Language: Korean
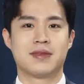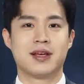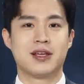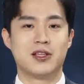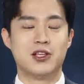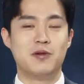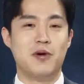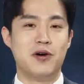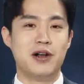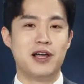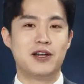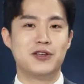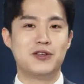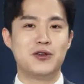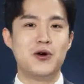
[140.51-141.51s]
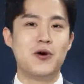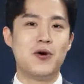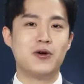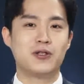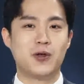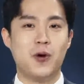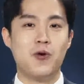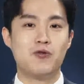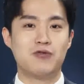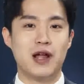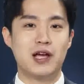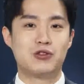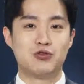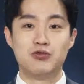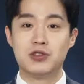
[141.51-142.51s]
이번에는요
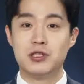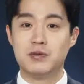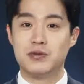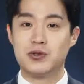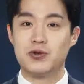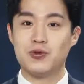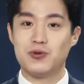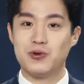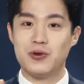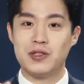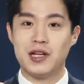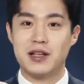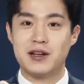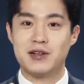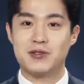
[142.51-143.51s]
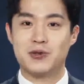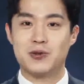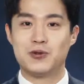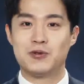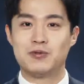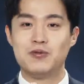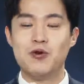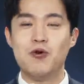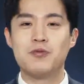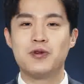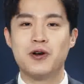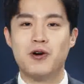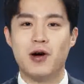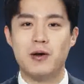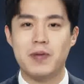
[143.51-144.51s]
서울의 중심 쪽으로 자리를 조금
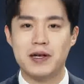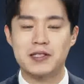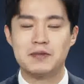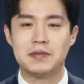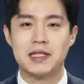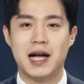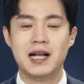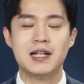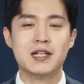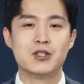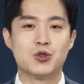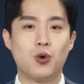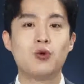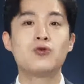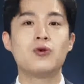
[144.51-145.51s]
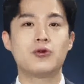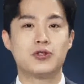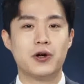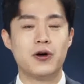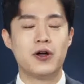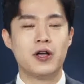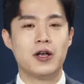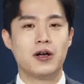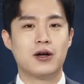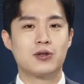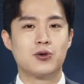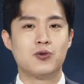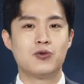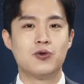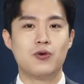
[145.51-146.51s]
옮겨와 봤습니다. 종로죠. 어,
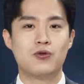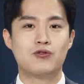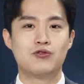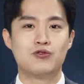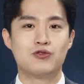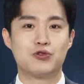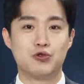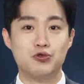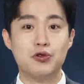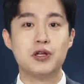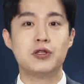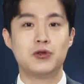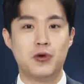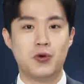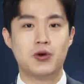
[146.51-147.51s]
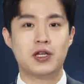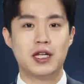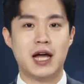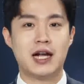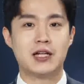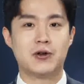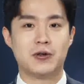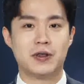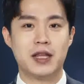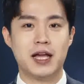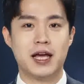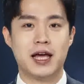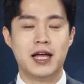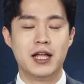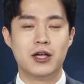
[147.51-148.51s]
종로구 숭인동이라는
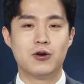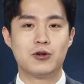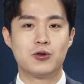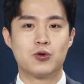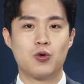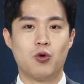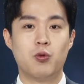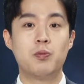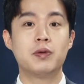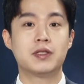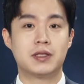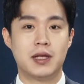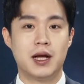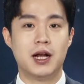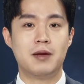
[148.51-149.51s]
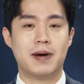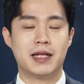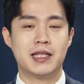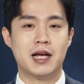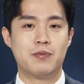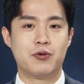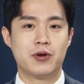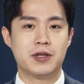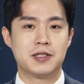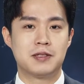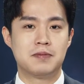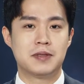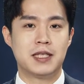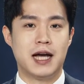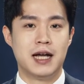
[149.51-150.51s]
건데 여기도 또 오피스텔
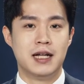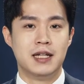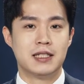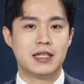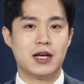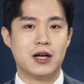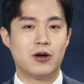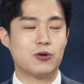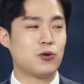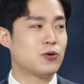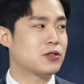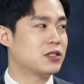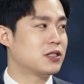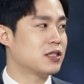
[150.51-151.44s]
만나보겠습니다. 자 어떤 곳인지